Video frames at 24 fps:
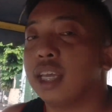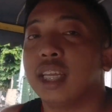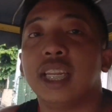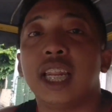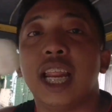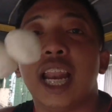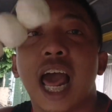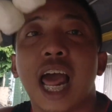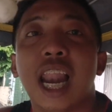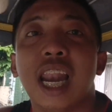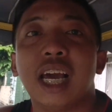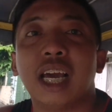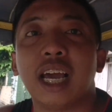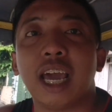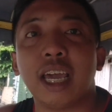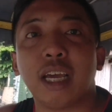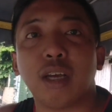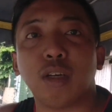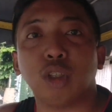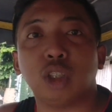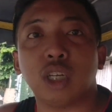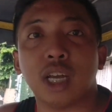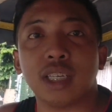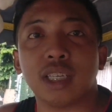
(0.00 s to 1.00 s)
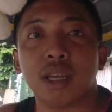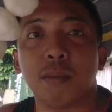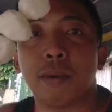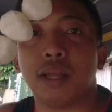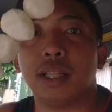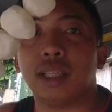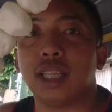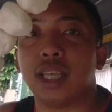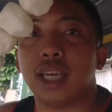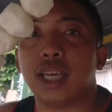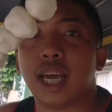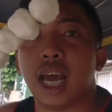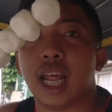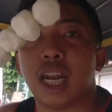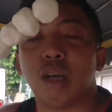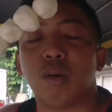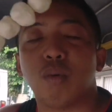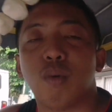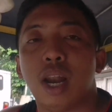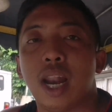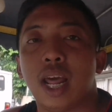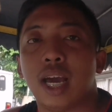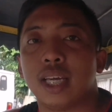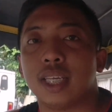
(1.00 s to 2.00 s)
nilalagay ko siya sa mantika na
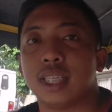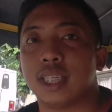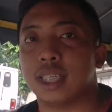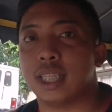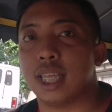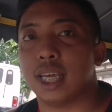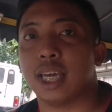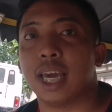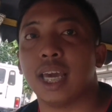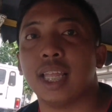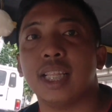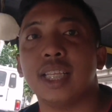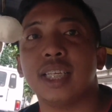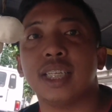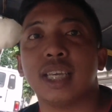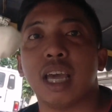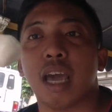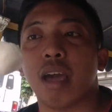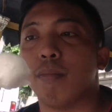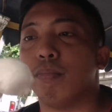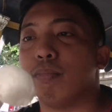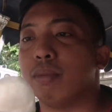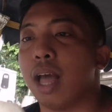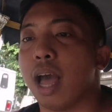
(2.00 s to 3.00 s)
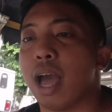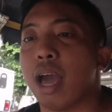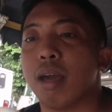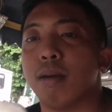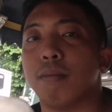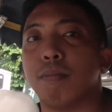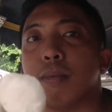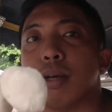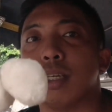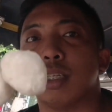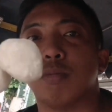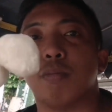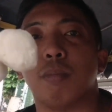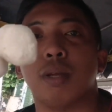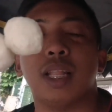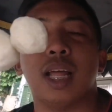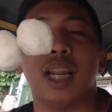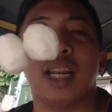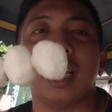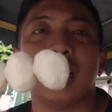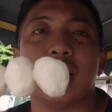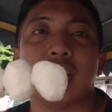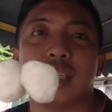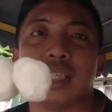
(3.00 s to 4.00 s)
walang stick. And the same time, mas
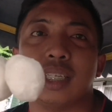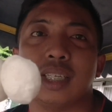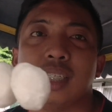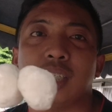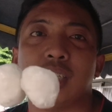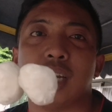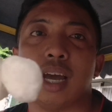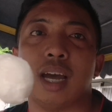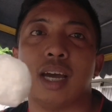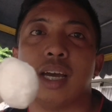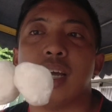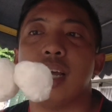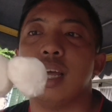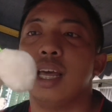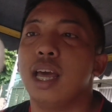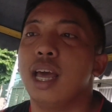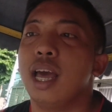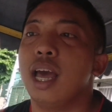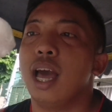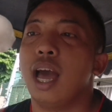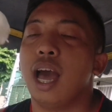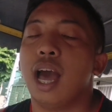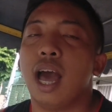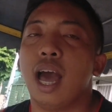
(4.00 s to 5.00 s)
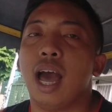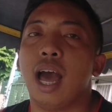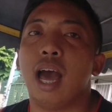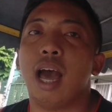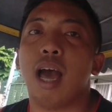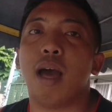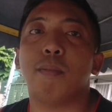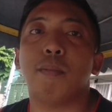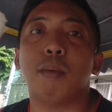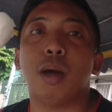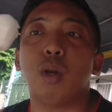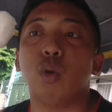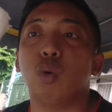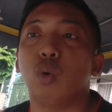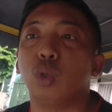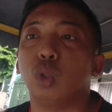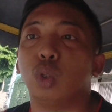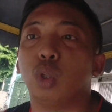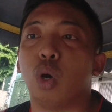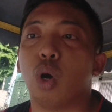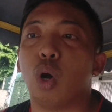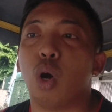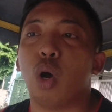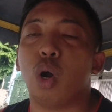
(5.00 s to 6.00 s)
madali kasi siyang uh,
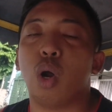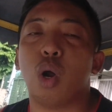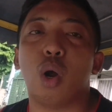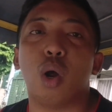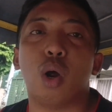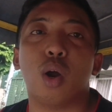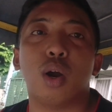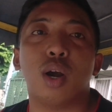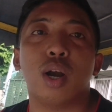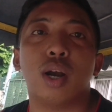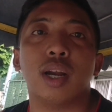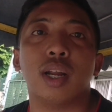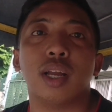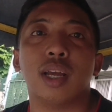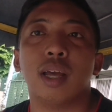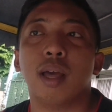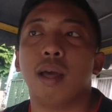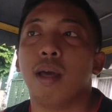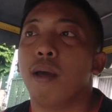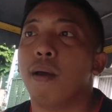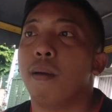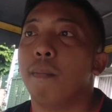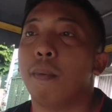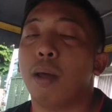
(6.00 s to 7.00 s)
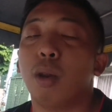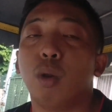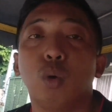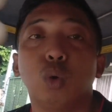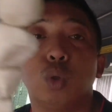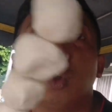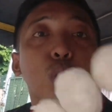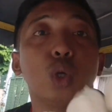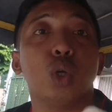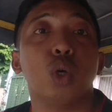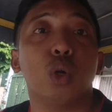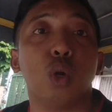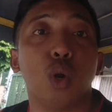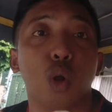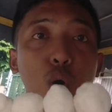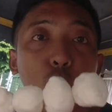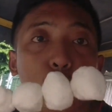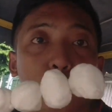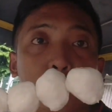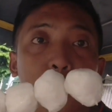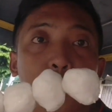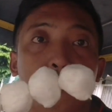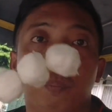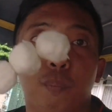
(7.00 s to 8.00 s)
maluto or maluto yung
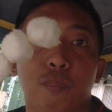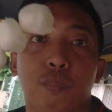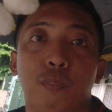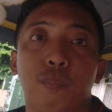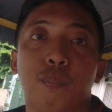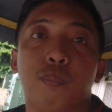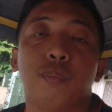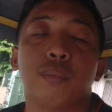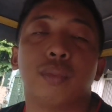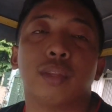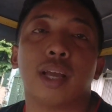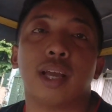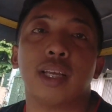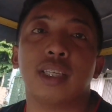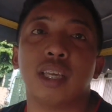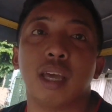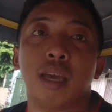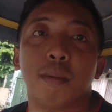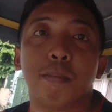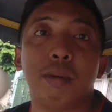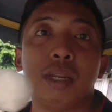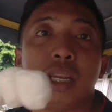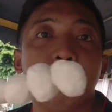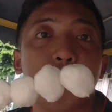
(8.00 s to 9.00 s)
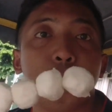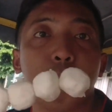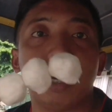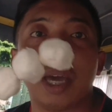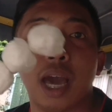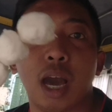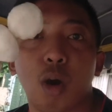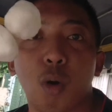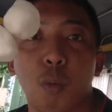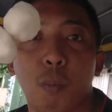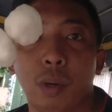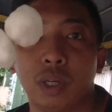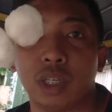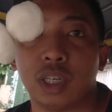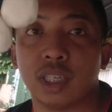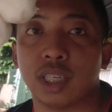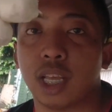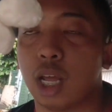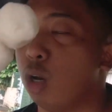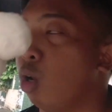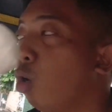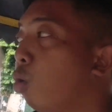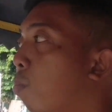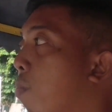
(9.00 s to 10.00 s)
loob. Kasi binibiyak ko pa siya
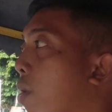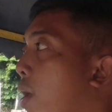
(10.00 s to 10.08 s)
sa loob.